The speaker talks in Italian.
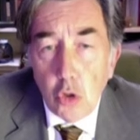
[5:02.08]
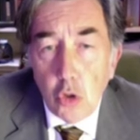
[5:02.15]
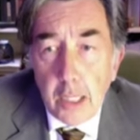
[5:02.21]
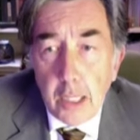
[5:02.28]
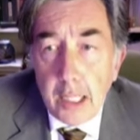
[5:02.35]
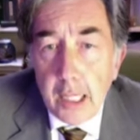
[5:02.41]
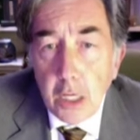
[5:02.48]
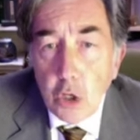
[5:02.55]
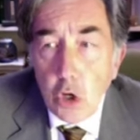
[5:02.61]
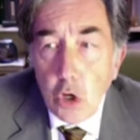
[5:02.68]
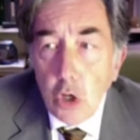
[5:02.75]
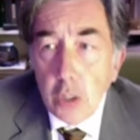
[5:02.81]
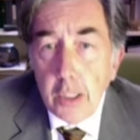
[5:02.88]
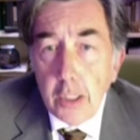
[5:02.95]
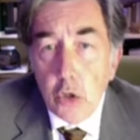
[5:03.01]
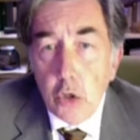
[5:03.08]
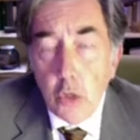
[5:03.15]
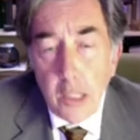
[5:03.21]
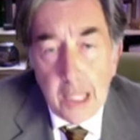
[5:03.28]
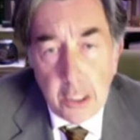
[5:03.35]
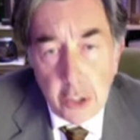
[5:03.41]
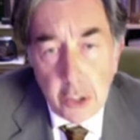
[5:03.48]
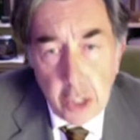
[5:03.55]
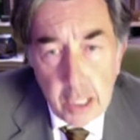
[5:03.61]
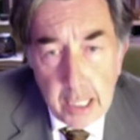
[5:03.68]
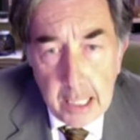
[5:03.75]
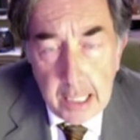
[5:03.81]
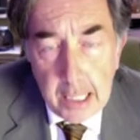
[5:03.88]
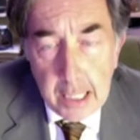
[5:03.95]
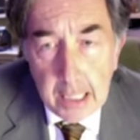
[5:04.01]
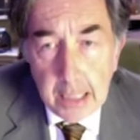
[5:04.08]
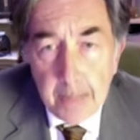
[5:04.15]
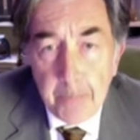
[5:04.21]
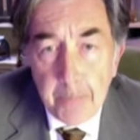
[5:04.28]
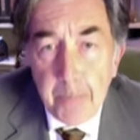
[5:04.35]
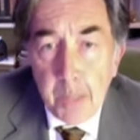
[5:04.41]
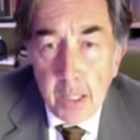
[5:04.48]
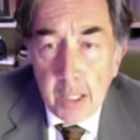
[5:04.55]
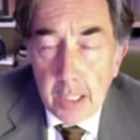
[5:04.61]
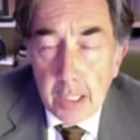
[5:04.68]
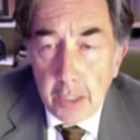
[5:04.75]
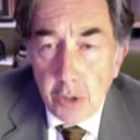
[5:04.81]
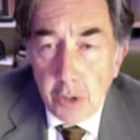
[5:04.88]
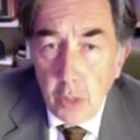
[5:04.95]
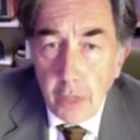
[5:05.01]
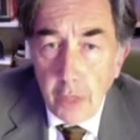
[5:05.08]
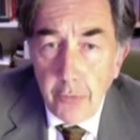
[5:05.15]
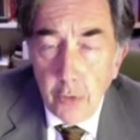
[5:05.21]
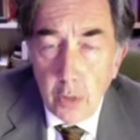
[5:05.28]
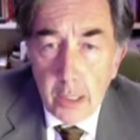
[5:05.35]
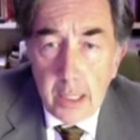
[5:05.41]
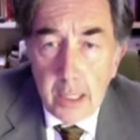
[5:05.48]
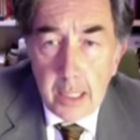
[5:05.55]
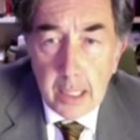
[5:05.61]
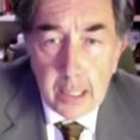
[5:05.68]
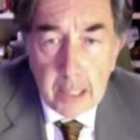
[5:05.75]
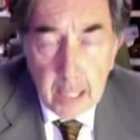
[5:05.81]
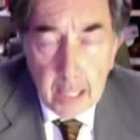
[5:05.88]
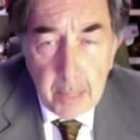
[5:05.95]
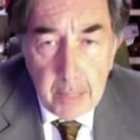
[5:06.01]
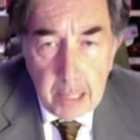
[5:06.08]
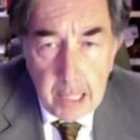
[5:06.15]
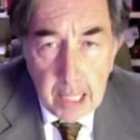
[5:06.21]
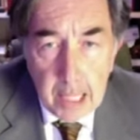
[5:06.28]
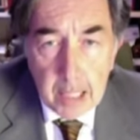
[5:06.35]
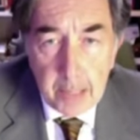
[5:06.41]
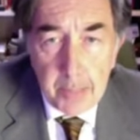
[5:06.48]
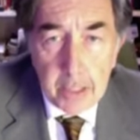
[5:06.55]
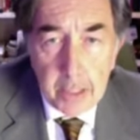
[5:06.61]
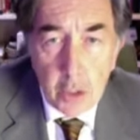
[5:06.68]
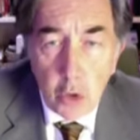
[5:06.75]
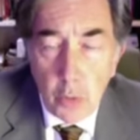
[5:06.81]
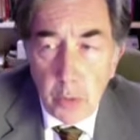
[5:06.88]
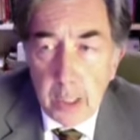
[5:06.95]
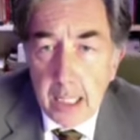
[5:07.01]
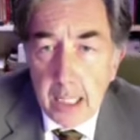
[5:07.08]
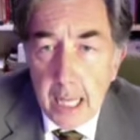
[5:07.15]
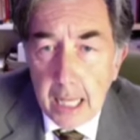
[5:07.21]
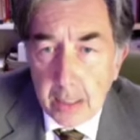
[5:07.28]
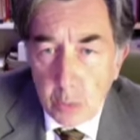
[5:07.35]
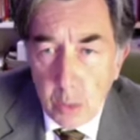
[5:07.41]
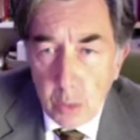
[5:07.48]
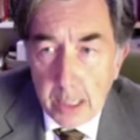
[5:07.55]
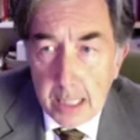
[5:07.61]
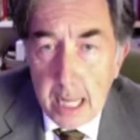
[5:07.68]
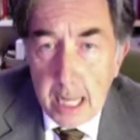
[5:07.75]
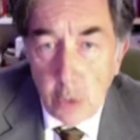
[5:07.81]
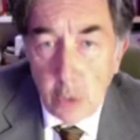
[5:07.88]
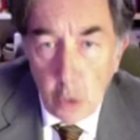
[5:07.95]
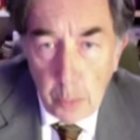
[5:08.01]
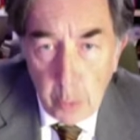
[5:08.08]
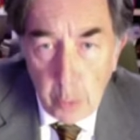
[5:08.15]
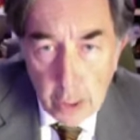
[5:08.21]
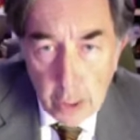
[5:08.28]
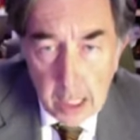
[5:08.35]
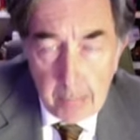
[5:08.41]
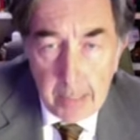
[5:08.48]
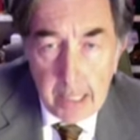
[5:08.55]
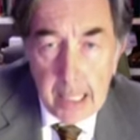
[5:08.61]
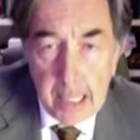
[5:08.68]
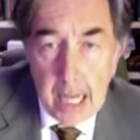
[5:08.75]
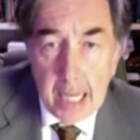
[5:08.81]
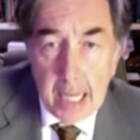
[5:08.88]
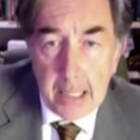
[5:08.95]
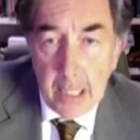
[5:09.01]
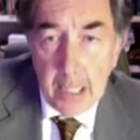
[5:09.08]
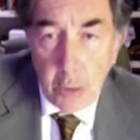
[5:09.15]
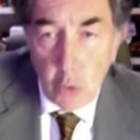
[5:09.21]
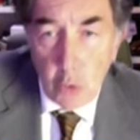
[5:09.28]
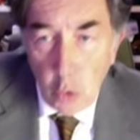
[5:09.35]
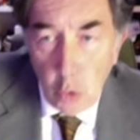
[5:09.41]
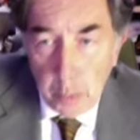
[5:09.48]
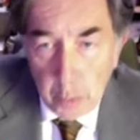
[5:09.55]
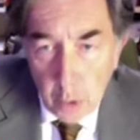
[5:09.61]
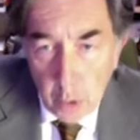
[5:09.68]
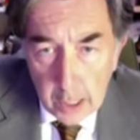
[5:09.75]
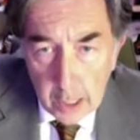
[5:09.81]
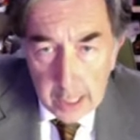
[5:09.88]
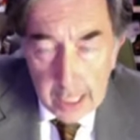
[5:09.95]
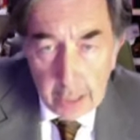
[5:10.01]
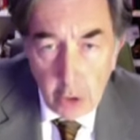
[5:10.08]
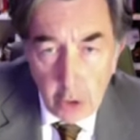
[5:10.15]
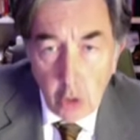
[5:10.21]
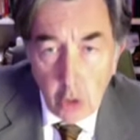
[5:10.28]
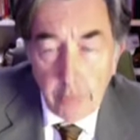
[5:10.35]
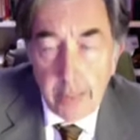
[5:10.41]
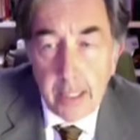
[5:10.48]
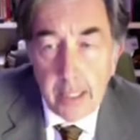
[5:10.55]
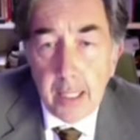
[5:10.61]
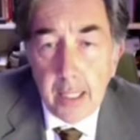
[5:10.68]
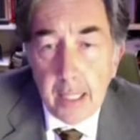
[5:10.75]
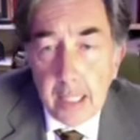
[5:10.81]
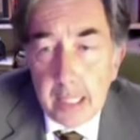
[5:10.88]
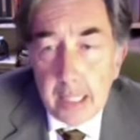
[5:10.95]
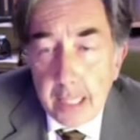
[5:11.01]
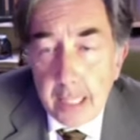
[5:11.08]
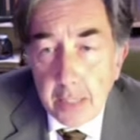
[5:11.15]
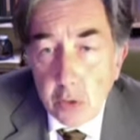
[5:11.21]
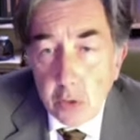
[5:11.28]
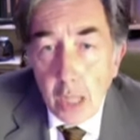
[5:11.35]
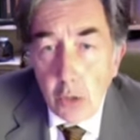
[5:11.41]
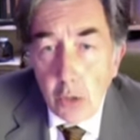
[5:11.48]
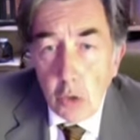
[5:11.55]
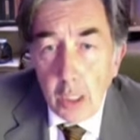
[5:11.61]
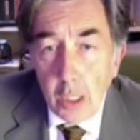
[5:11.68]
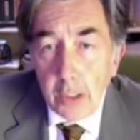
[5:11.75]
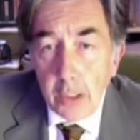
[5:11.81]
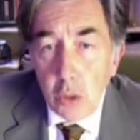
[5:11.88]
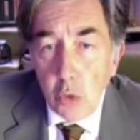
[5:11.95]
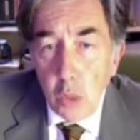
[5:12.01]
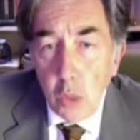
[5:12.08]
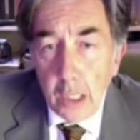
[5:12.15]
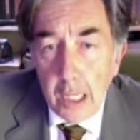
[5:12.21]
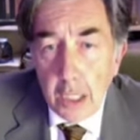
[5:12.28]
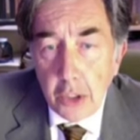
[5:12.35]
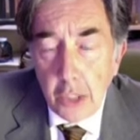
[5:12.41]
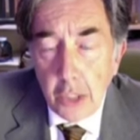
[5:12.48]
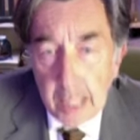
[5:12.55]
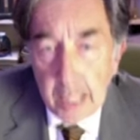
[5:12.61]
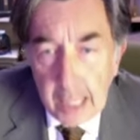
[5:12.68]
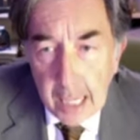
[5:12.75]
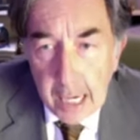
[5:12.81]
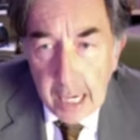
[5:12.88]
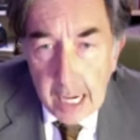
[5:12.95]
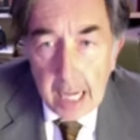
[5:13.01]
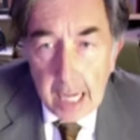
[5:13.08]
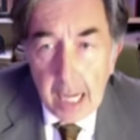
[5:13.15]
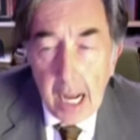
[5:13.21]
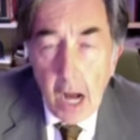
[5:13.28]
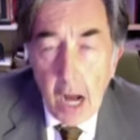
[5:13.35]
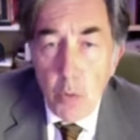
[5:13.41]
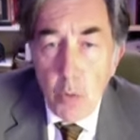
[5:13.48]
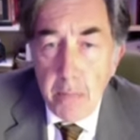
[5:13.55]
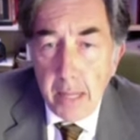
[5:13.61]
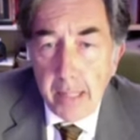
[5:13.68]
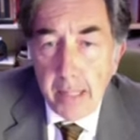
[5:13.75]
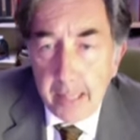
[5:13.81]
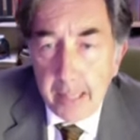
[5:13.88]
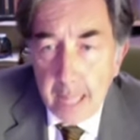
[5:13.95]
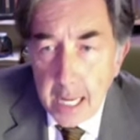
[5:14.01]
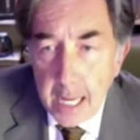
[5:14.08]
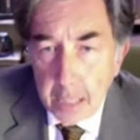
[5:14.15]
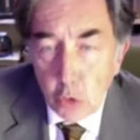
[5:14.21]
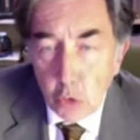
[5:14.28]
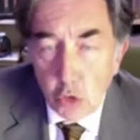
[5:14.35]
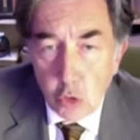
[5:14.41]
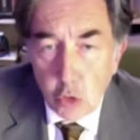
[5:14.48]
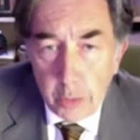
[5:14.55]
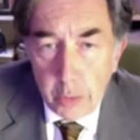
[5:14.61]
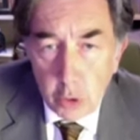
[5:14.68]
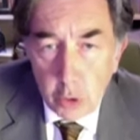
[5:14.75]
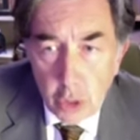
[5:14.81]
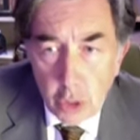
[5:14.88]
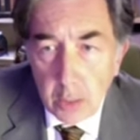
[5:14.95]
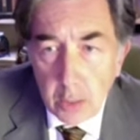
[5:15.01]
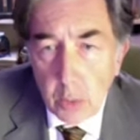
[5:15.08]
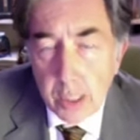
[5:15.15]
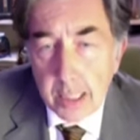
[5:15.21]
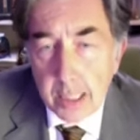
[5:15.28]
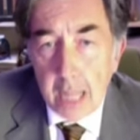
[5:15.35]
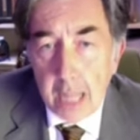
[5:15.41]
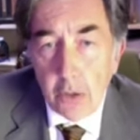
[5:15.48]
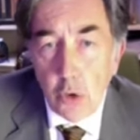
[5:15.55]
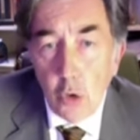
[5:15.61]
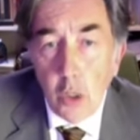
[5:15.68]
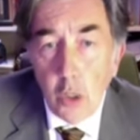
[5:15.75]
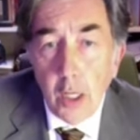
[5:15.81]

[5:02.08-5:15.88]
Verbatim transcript: degli accordi con l'Algeria che ci doveva fornire 3 miliardi di metri cubi di gas quest'anno, poi 6 miliardi l'anno dopo e 9 il terzo anno, addirittura l'Algeria ha aumentato subito già da quest'anno